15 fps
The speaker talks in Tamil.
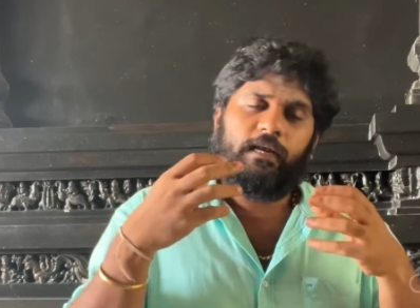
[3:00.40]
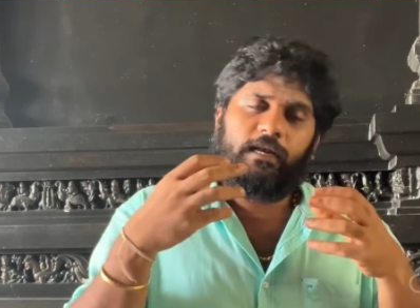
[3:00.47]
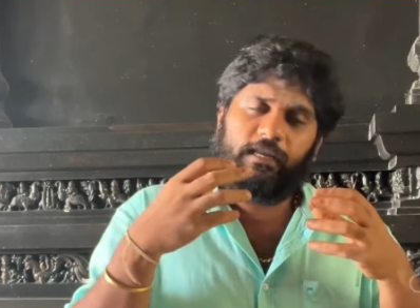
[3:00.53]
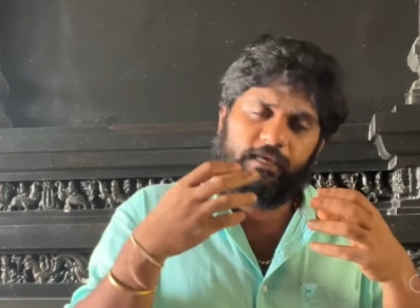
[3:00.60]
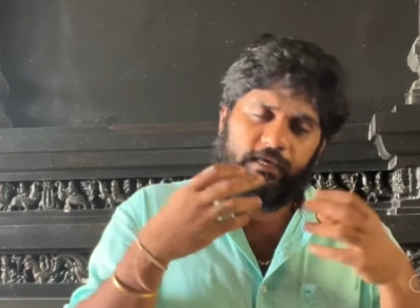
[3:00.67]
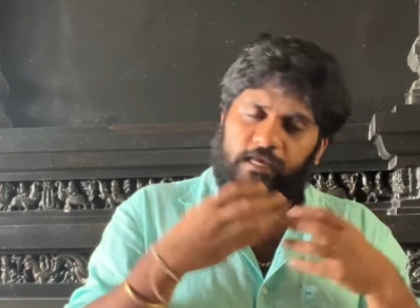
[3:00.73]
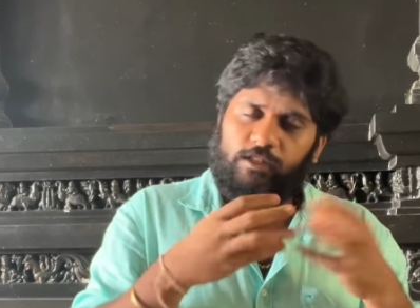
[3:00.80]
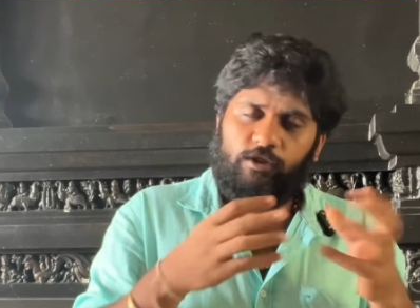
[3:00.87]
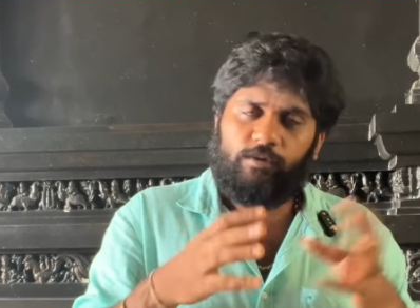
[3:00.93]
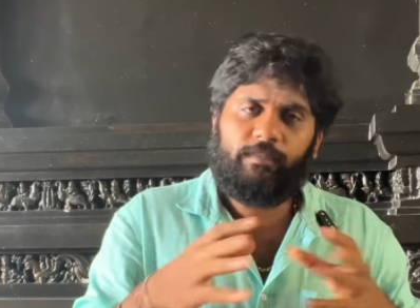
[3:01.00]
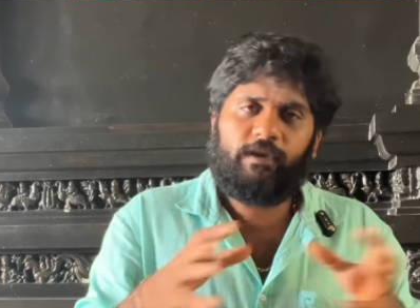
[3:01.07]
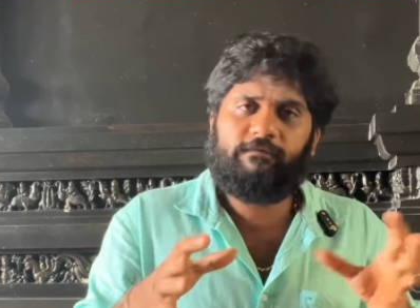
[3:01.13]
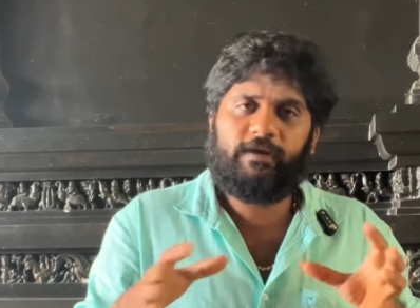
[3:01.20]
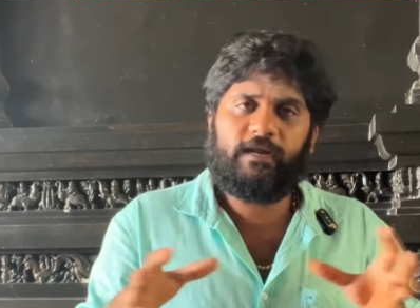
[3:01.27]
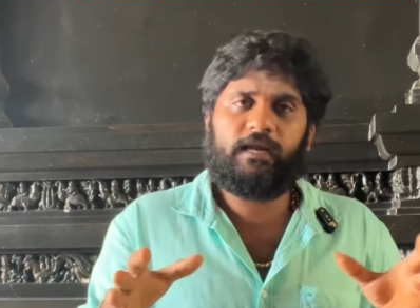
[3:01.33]
நீங்கள்
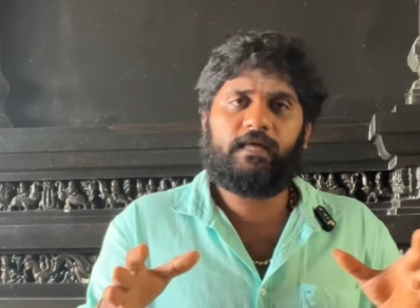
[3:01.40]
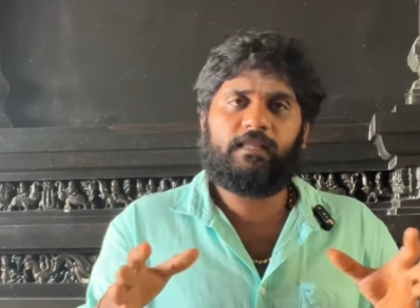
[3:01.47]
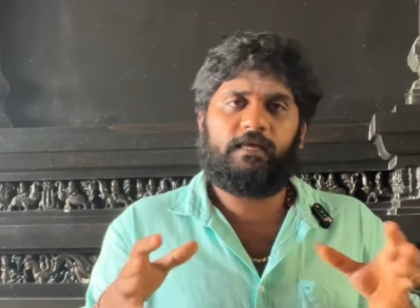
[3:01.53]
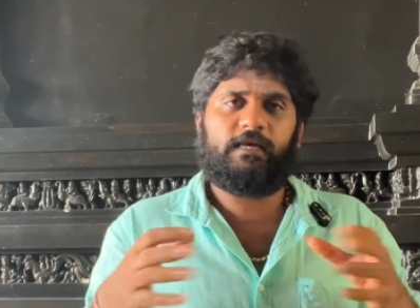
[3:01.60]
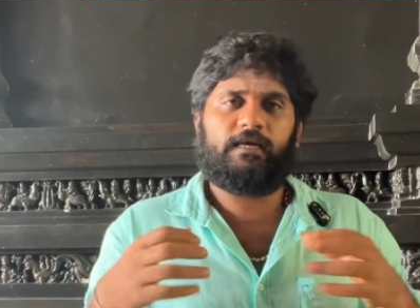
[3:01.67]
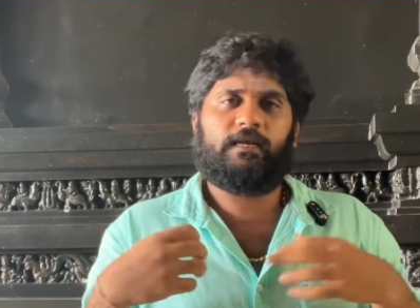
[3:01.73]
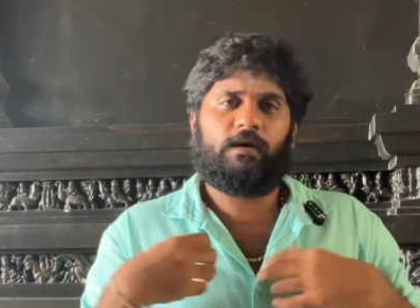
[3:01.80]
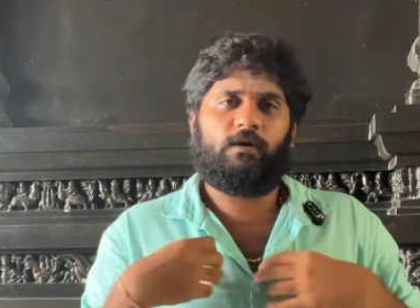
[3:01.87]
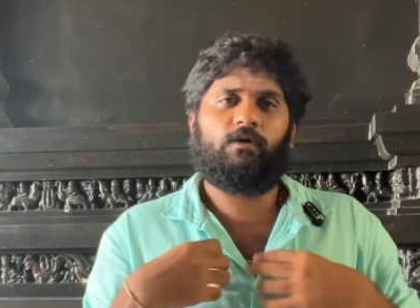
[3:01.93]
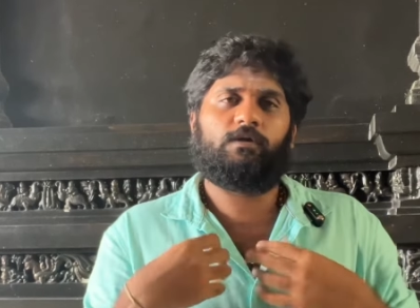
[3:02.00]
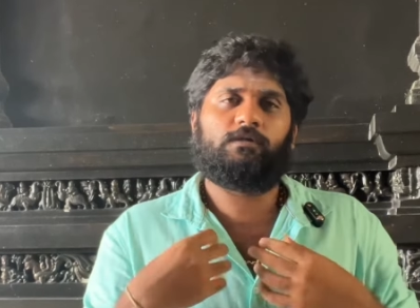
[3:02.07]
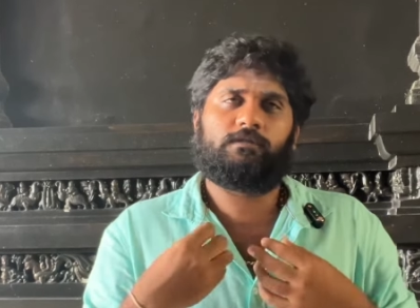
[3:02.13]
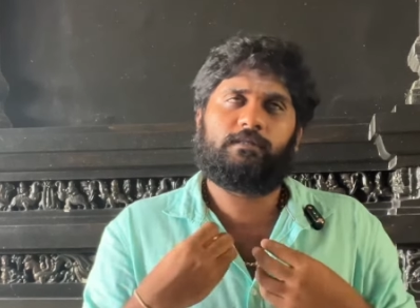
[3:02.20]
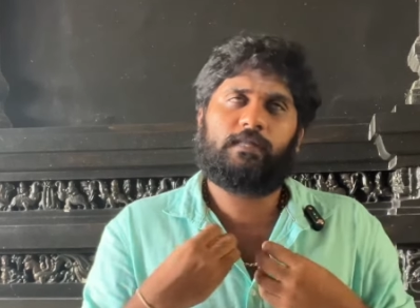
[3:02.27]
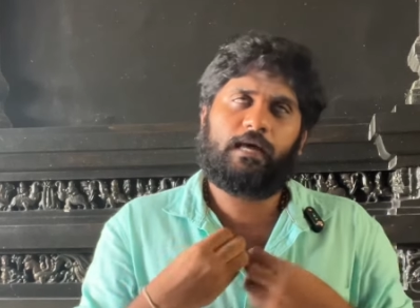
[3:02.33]
எதுவுமே வேண்டாதீங்க
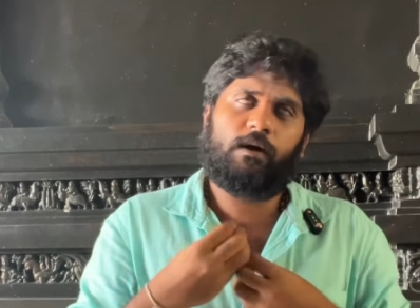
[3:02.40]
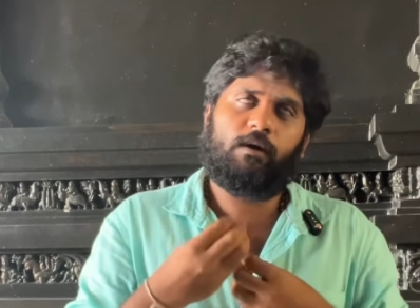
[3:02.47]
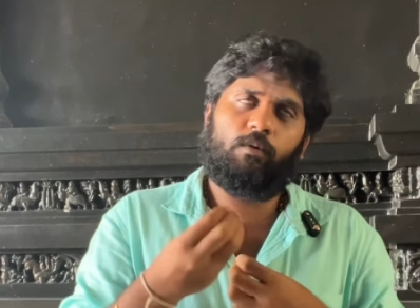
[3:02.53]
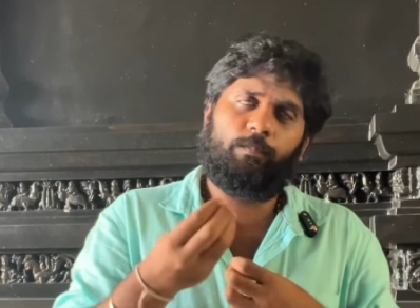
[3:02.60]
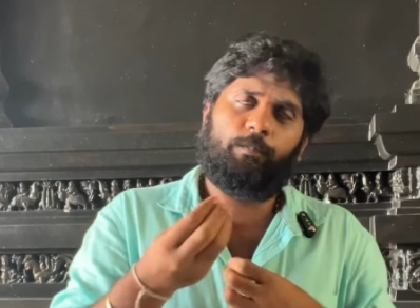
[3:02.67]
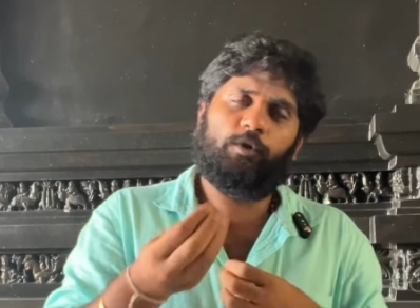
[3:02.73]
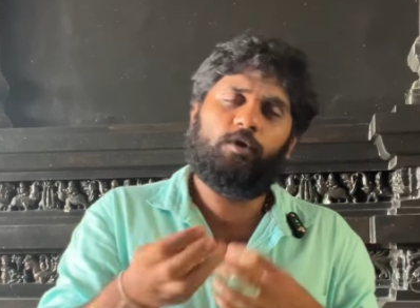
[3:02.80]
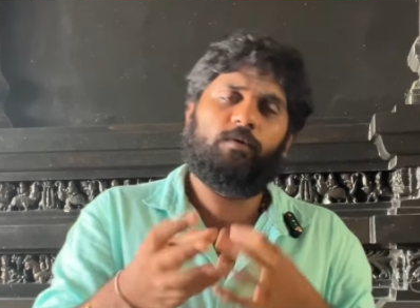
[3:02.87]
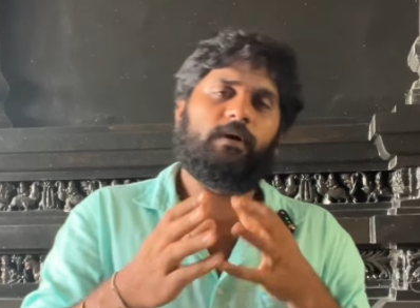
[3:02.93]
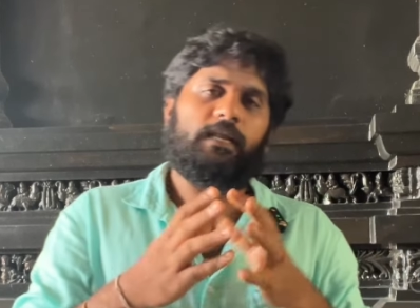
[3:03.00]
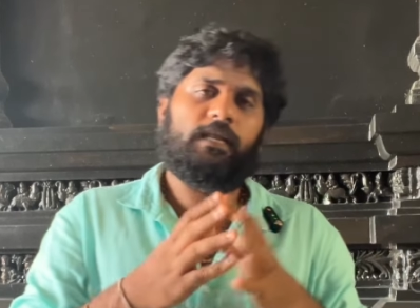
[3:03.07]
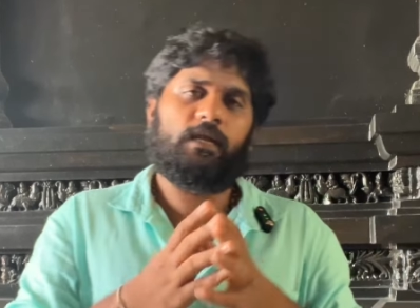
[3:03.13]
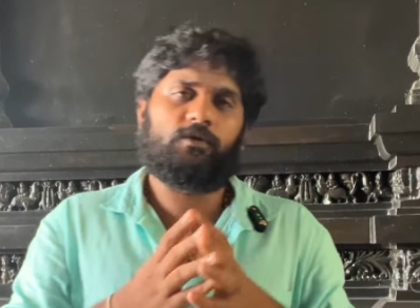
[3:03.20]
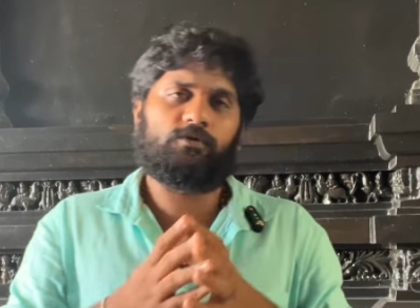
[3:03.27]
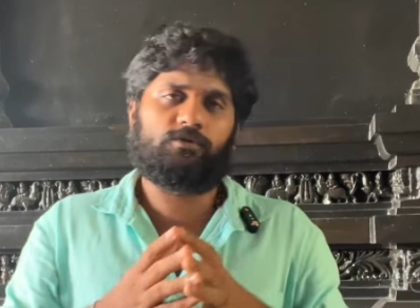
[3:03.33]
நான் நான் பொதுவாக
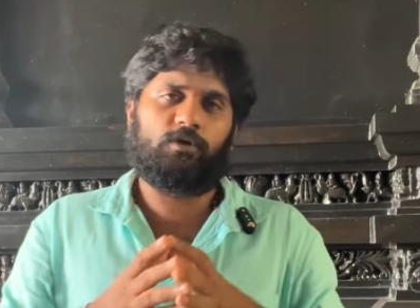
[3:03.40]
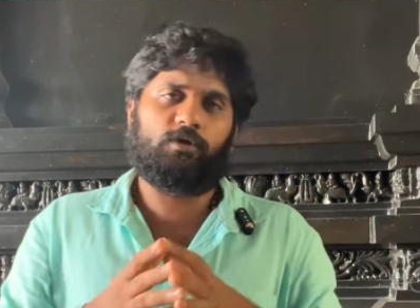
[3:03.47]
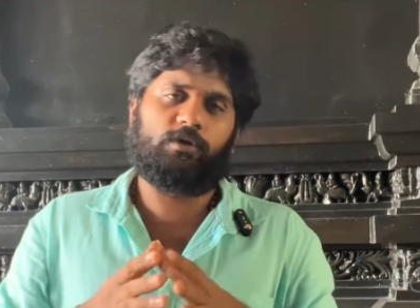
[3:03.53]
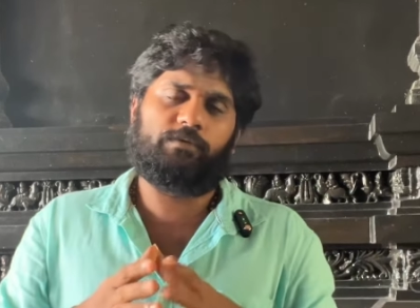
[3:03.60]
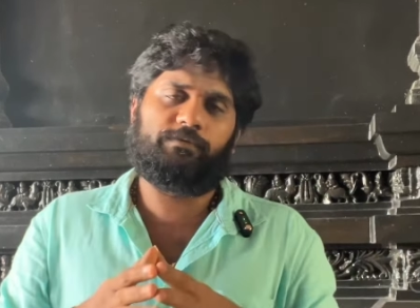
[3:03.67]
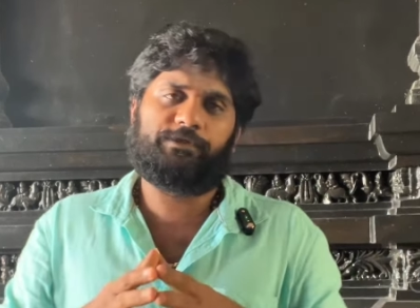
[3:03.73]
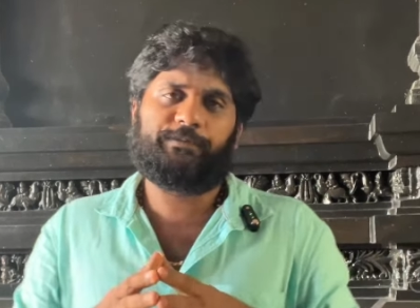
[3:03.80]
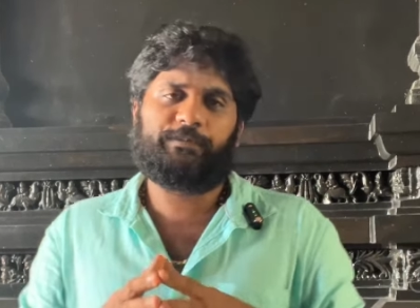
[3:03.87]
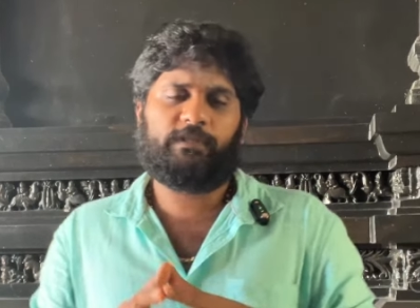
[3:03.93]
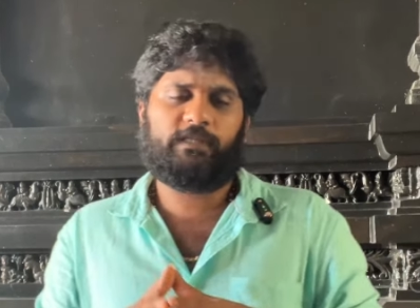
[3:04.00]
எல்லாருக்கும் சொல்கிற ஒரு விஷயம்